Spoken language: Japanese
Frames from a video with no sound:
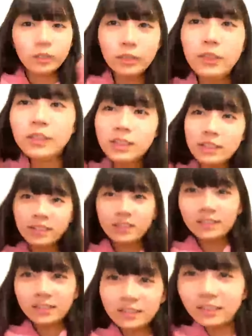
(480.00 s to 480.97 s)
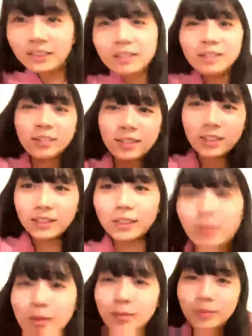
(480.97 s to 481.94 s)
123っ
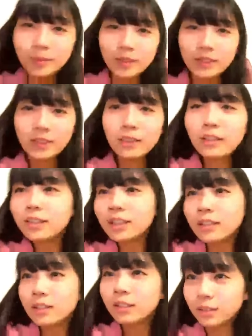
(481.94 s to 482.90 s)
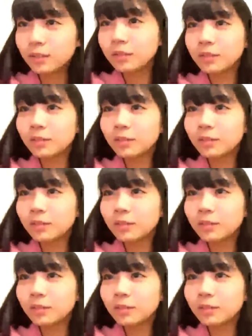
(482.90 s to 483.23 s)
てやつでしょ